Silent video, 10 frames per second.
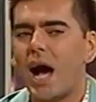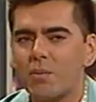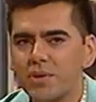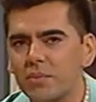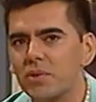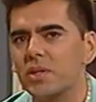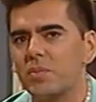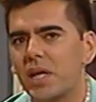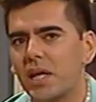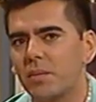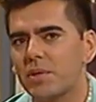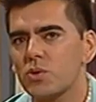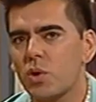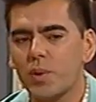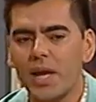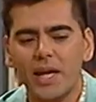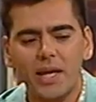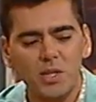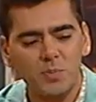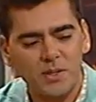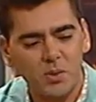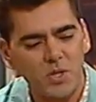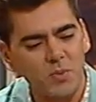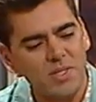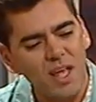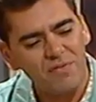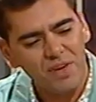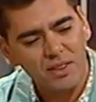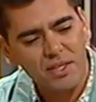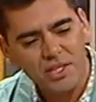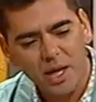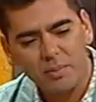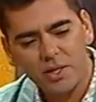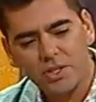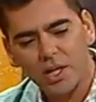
há muita miúda de biquíni, mas Exato. eu reparei que elas passam mesmo assim à frente das câmaras